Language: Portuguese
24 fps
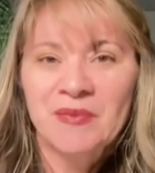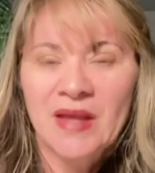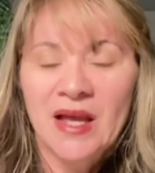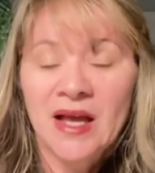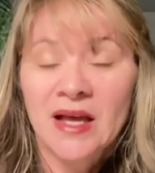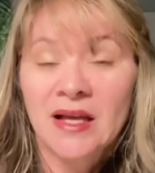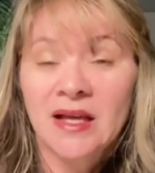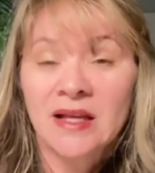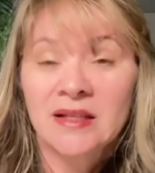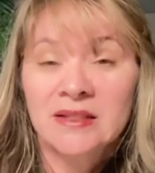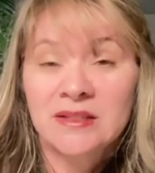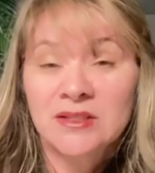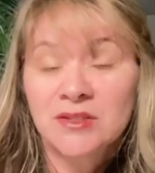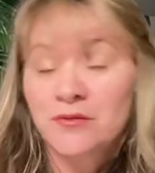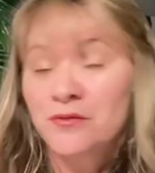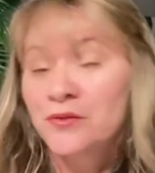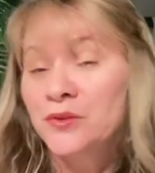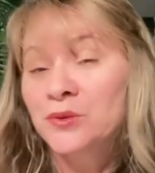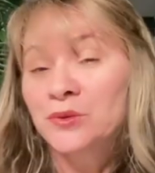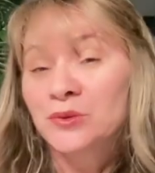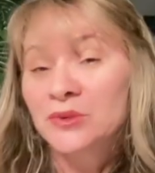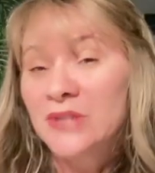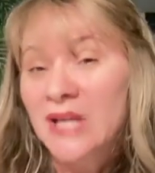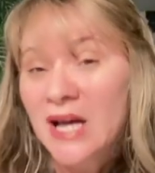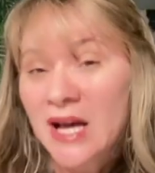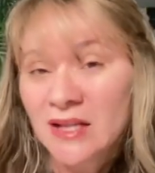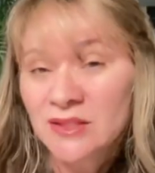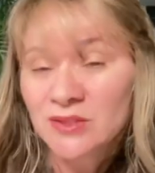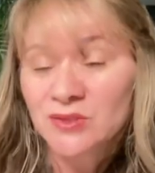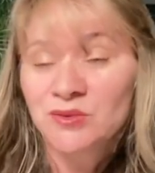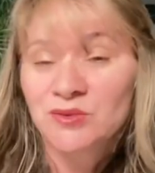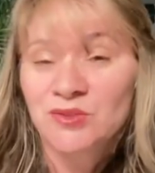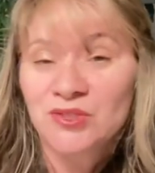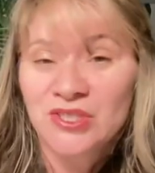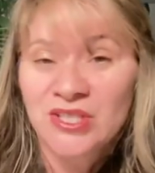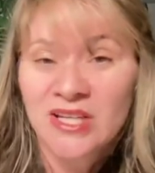As
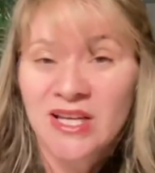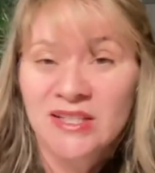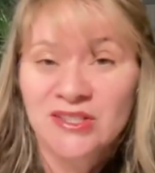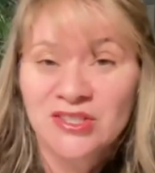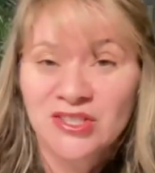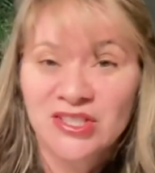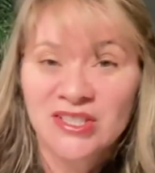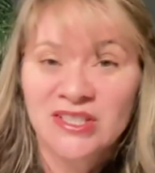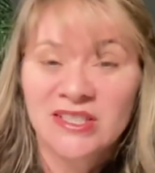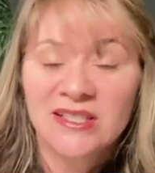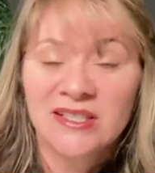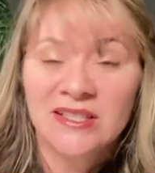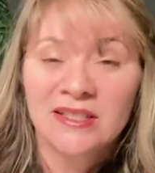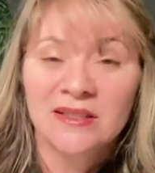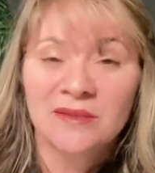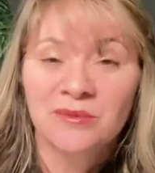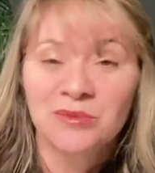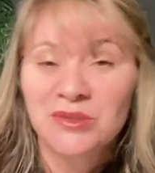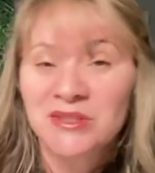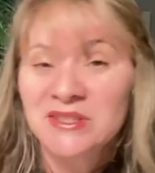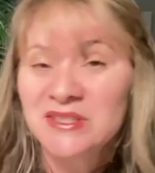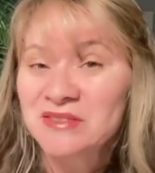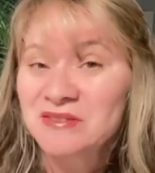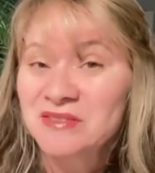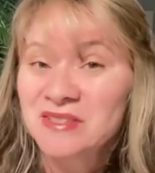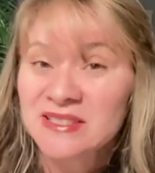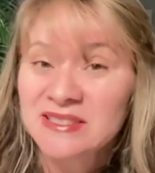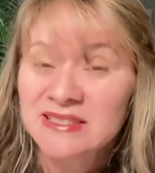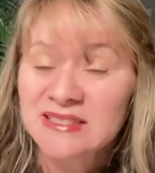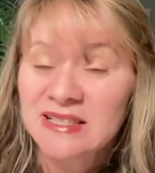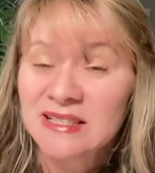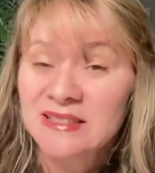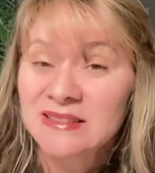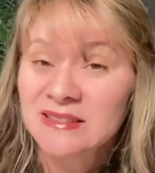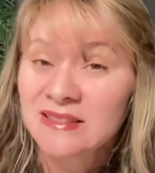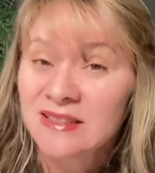dificuldades no dia a dia, muitas
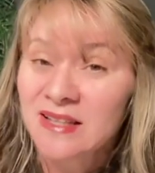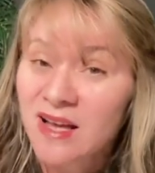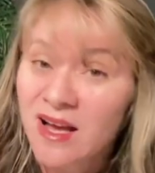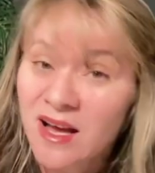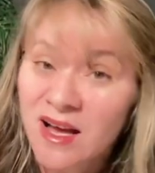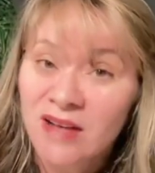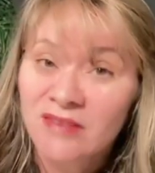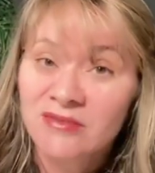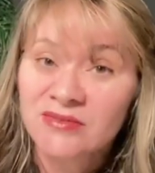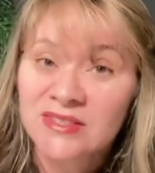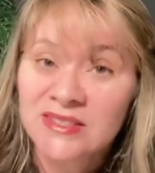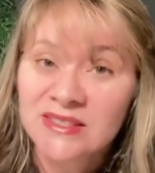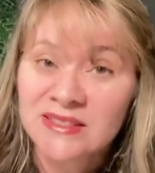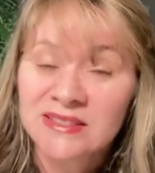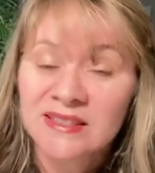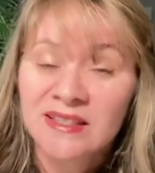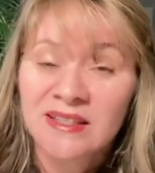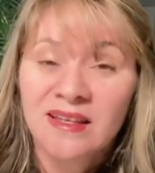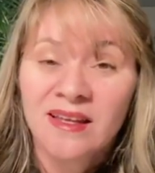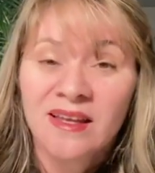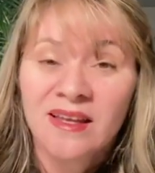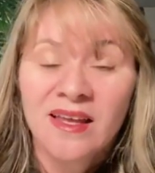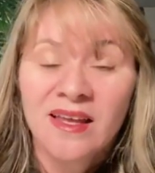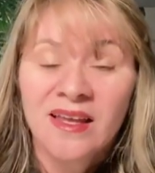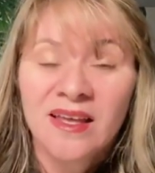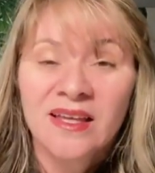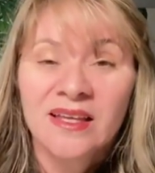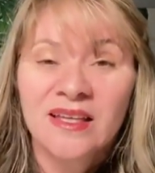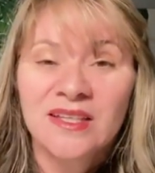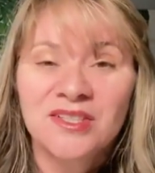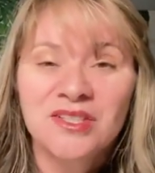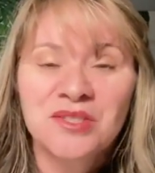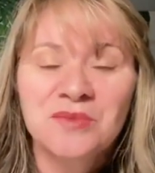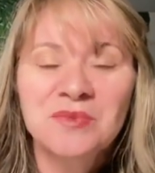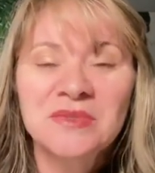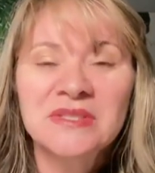vezes as gafes que
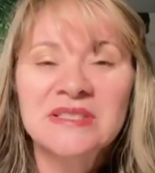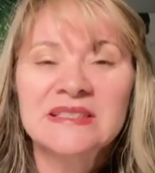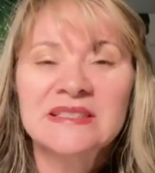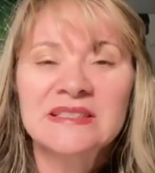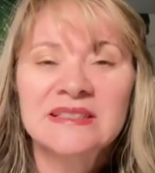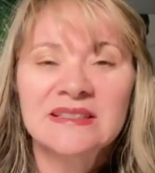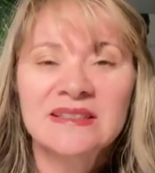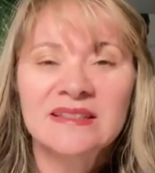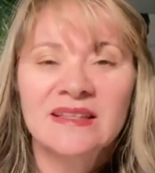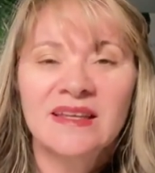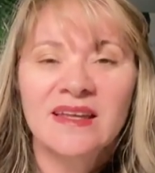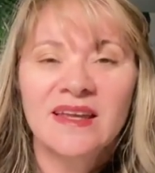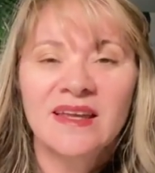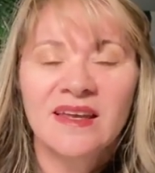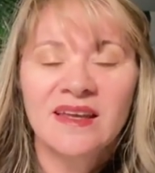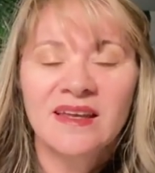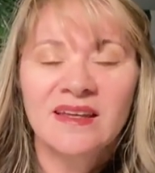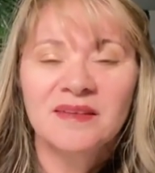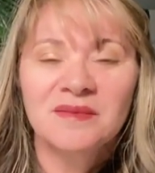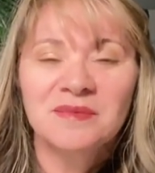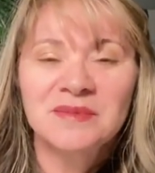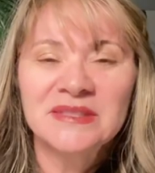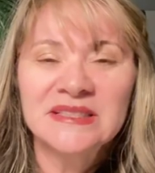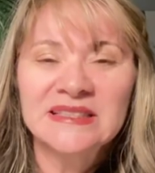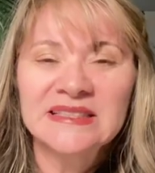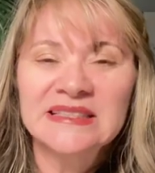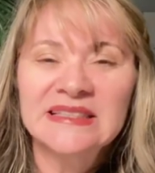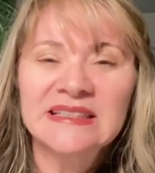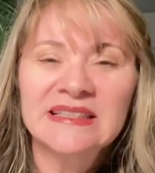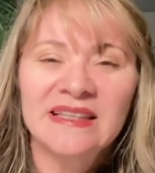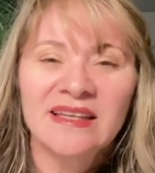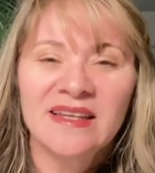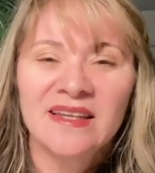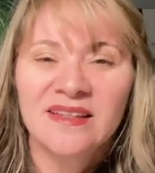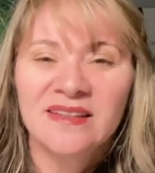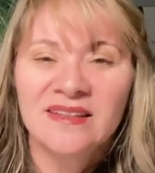a gente precisa ter, precisa
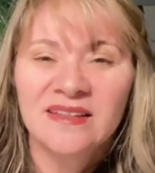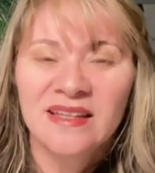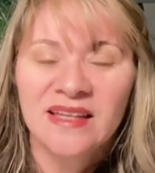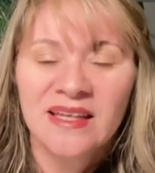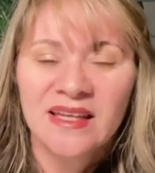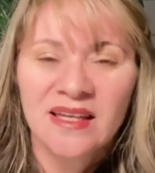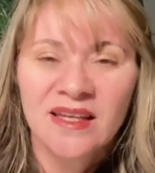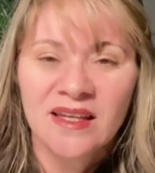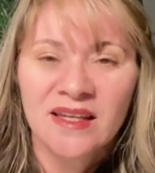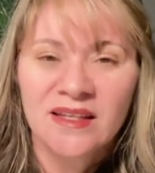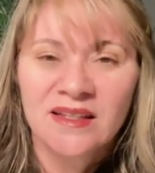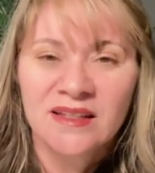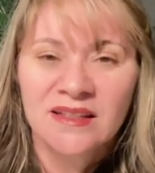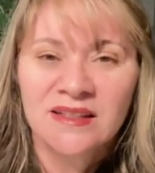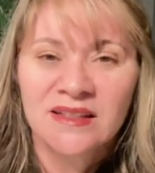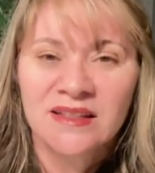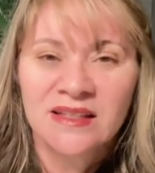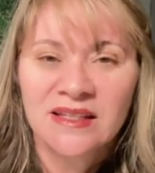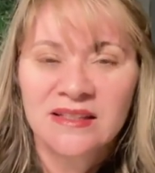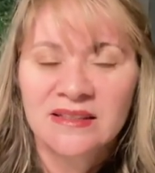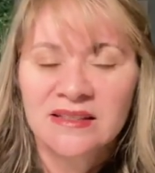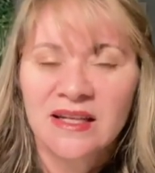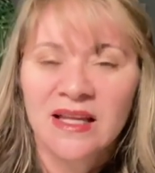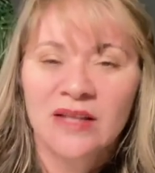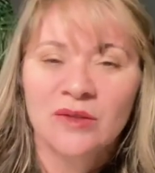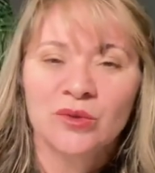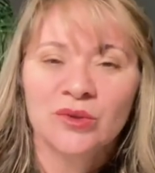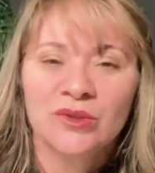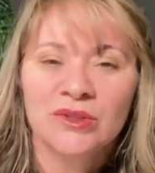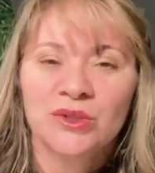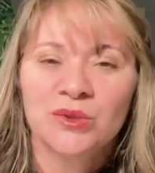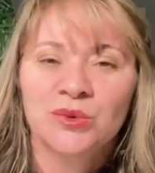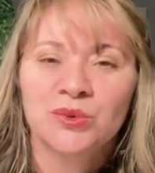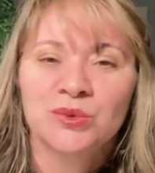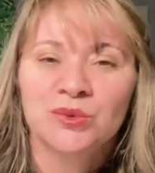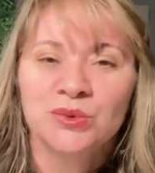entender que entrar
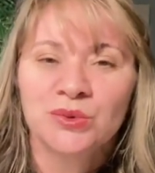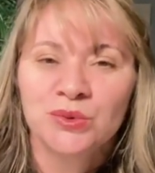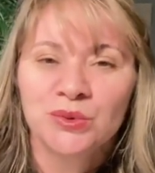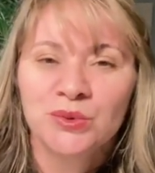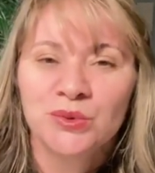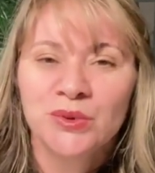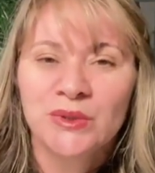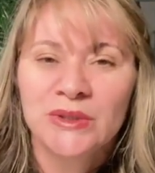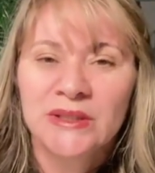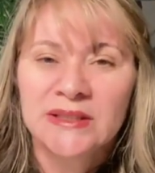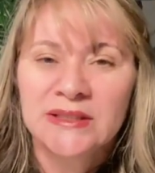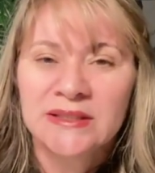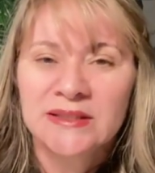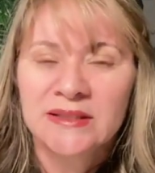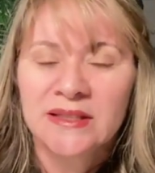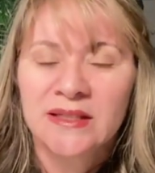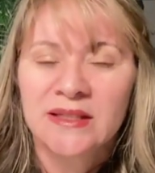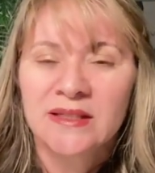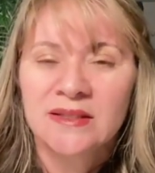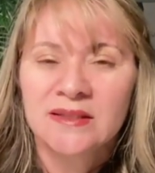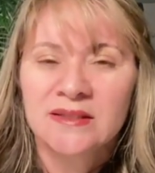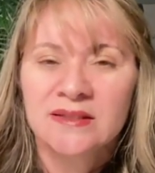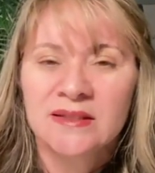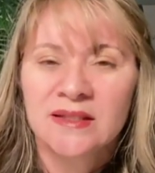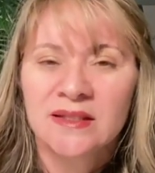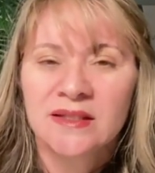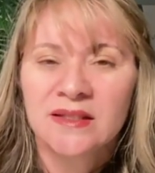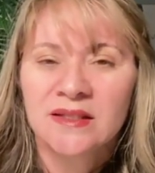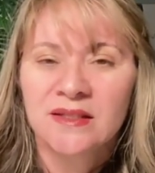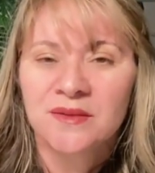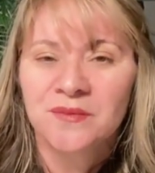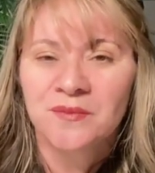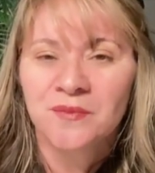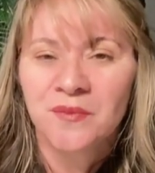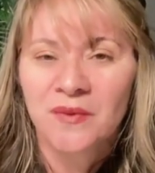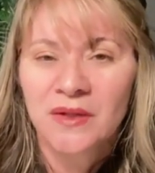noutra cultura sem,
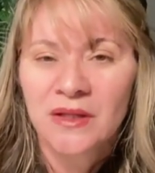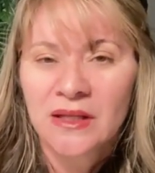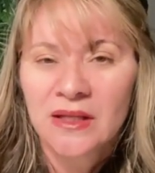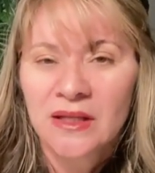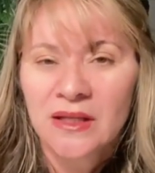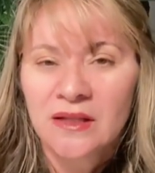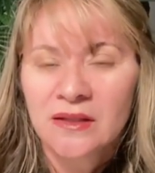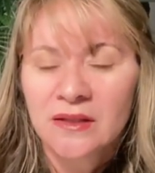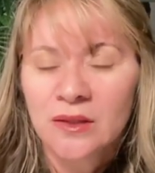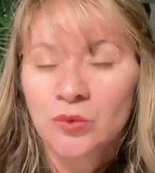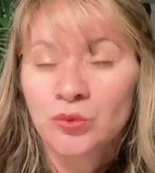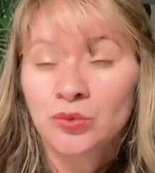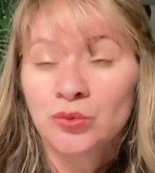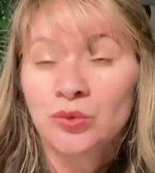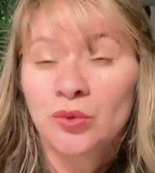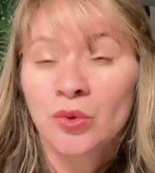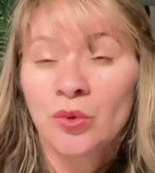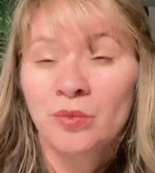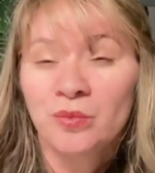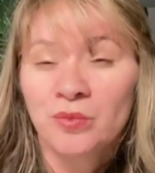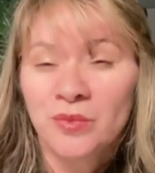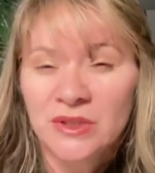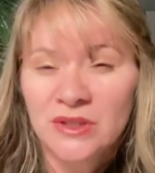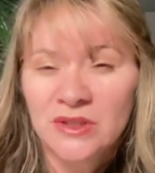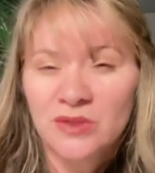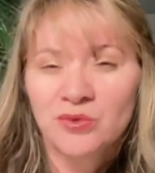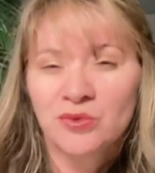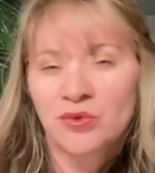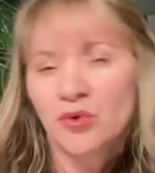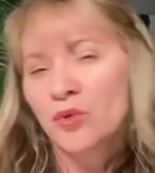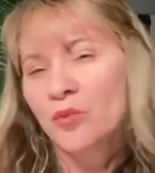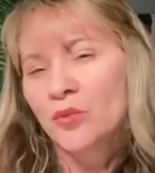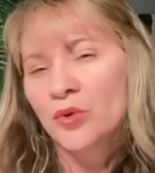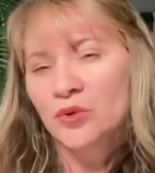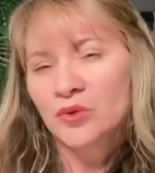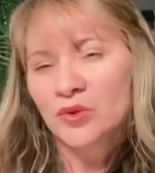sem ter um domínio
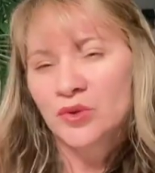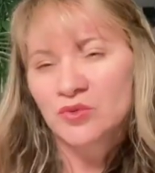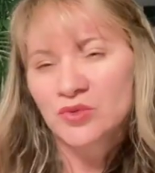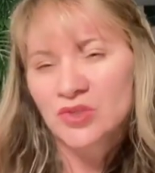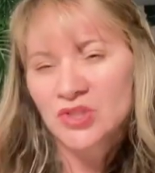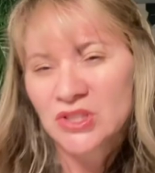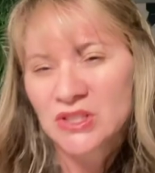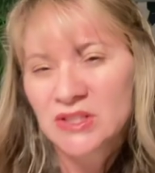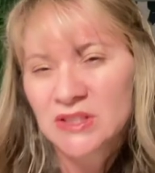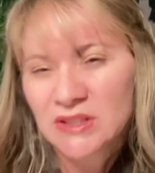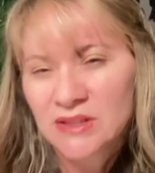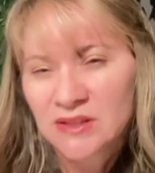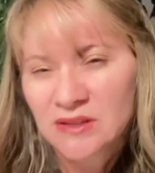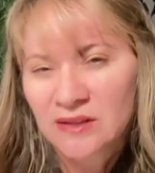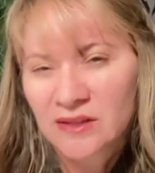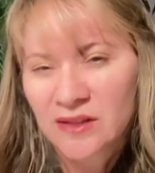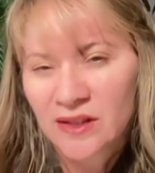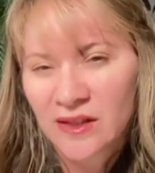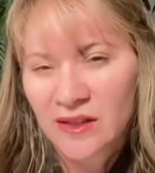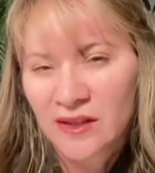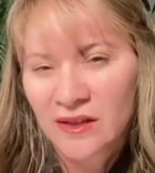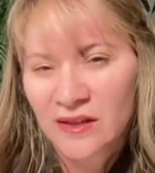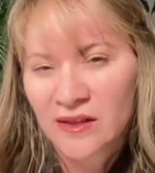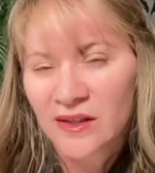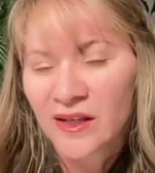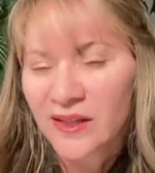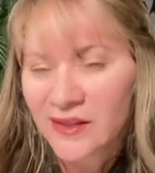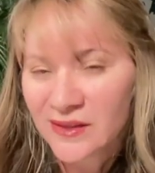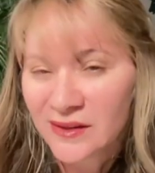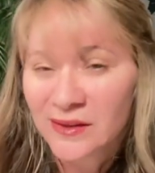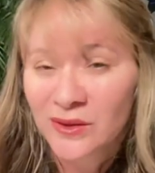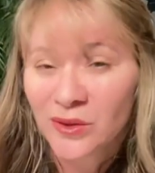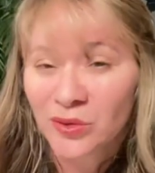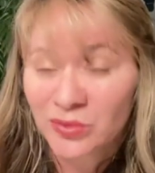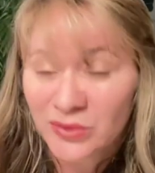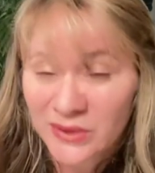como eu não tinha, né, e
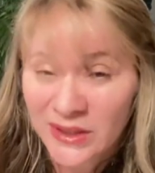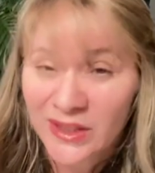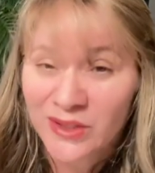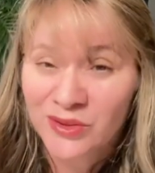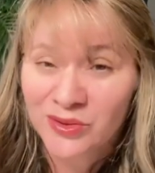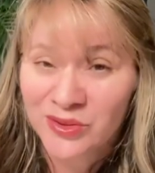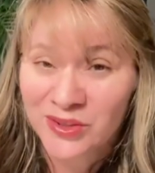ainda não tenho